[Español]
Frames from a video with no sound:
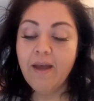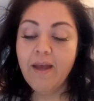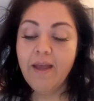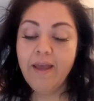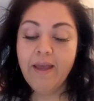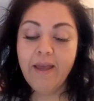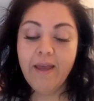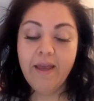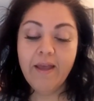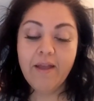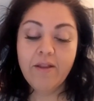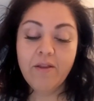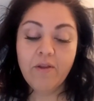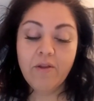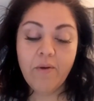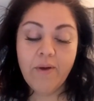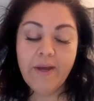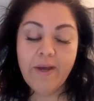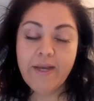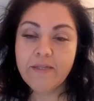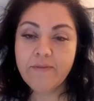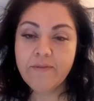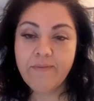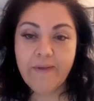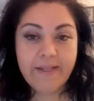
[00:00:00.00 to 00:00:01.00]
eh, no
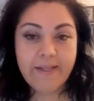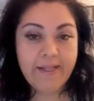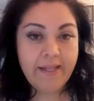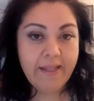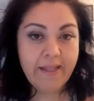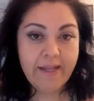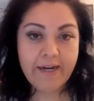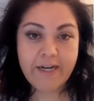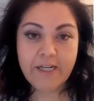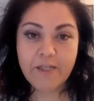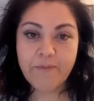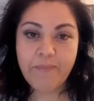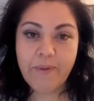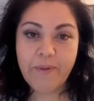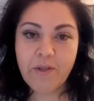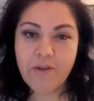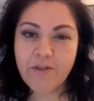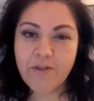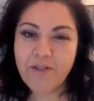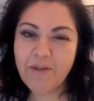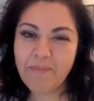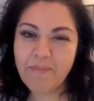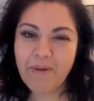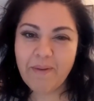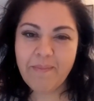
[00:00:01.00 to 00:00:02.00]
es falta de
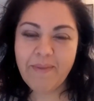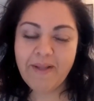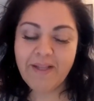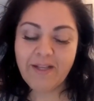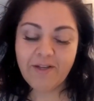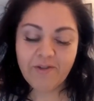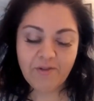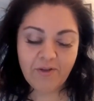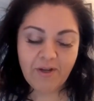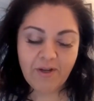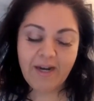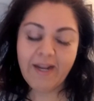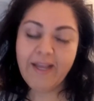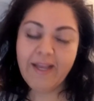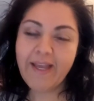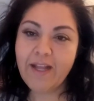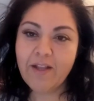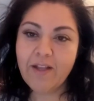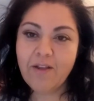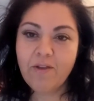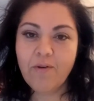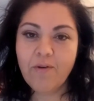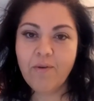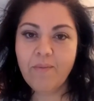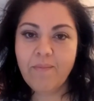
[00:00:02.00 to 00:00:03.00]
respeto, simplemente estoy
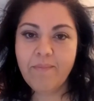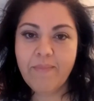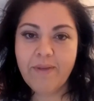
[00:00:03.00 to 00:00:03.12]
leyendo